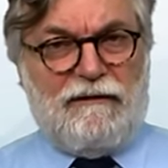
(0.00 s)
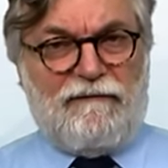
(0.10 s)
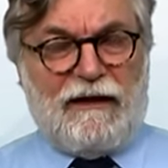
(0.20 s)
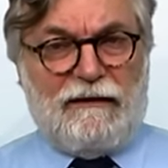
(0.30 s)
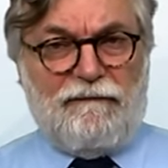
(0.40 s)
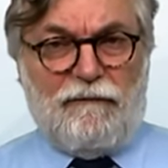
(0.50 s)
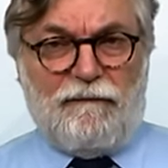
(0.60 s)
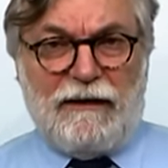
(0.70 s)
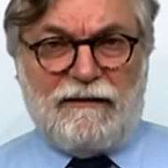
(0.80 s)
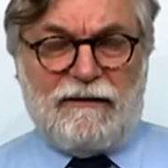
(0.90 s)
significative. On
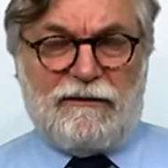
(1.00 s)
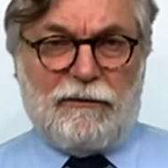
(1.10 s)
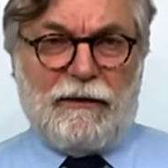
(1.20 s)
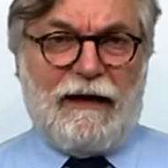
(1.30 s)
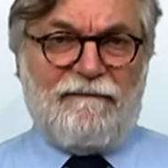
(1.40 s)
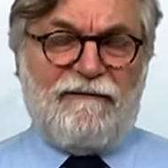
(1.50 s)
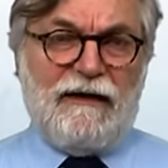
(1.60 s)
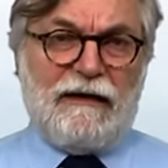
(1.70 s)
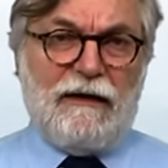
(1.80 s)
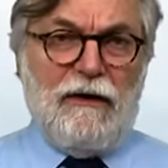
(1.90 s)
le voit ici sur le
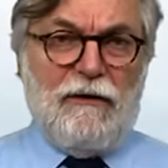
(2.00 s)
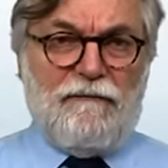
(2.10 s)
graphique.